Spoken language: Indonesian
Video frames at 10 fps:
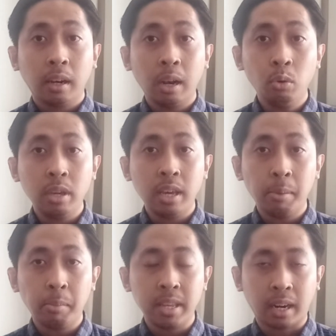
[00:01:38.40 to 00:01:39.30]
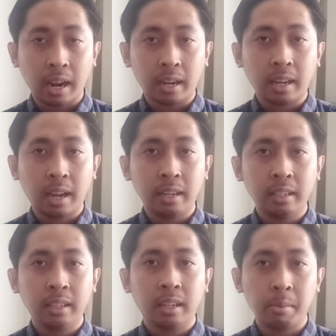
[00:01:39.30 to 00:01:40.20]
Lalu ia
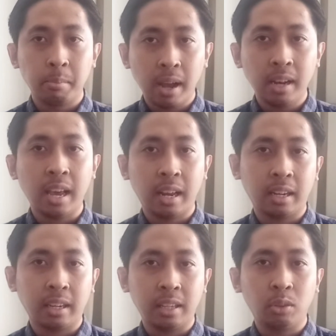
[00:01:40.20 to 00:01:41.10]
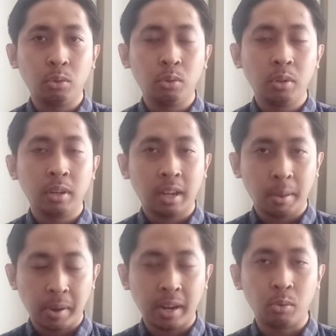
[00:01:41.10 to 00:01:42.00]
menyerahkan kembali anak itu
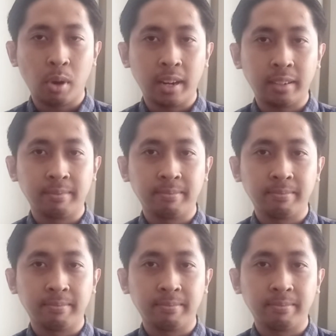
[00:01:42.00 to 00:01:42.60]
kepada Tuhan.